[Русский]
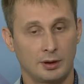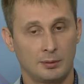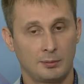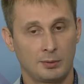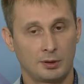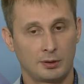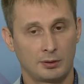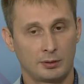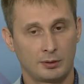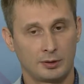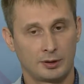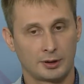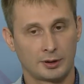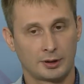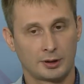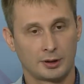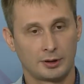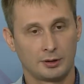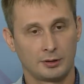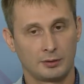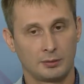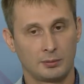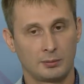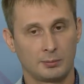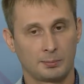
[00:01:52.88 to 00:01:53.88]
методика,
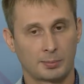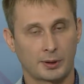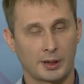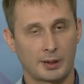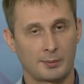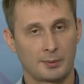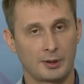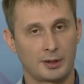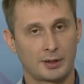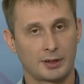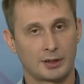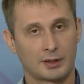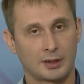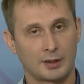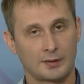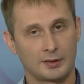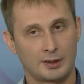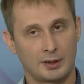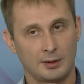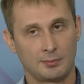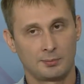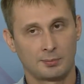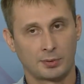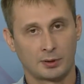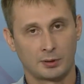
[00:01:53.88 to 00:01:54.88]
ну, прям если
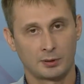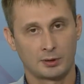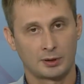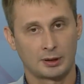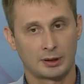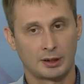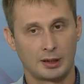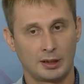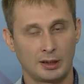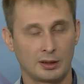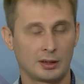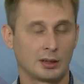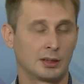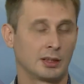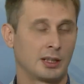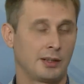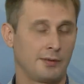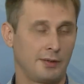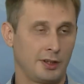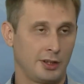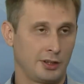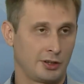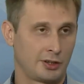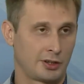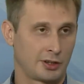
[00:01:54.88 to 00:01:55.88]
совсем просто, это
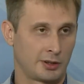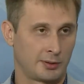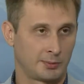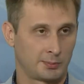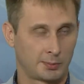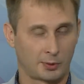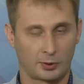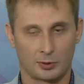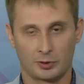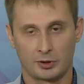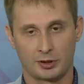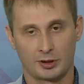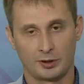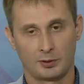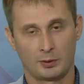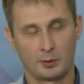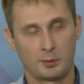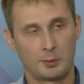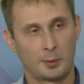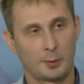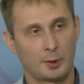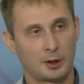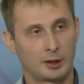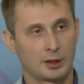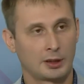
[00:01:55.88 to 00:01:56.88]
новейшие. Просто
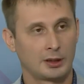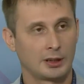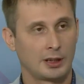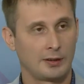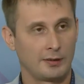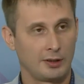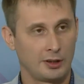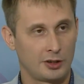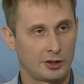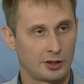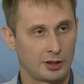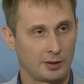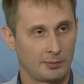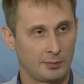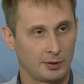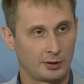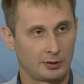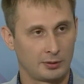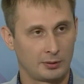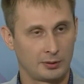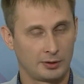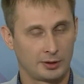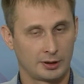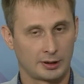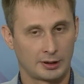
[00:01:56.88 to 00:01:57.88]
синоним это новейшие
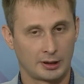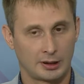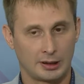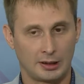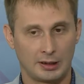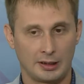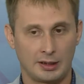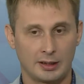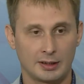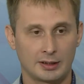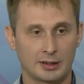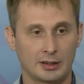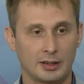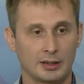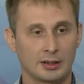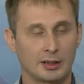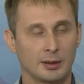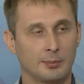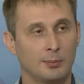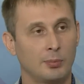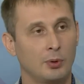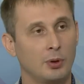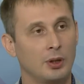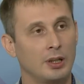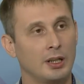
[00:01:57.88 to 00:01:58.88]
методики. Ну, если это
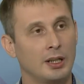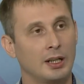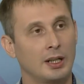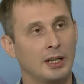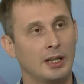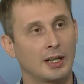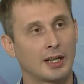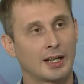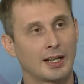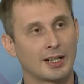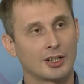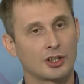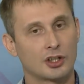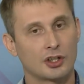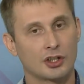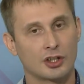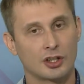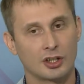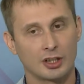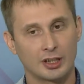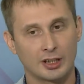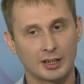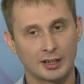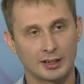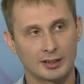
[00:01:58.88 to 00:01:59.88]
более
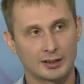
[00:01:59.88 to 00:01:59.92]
расширить... С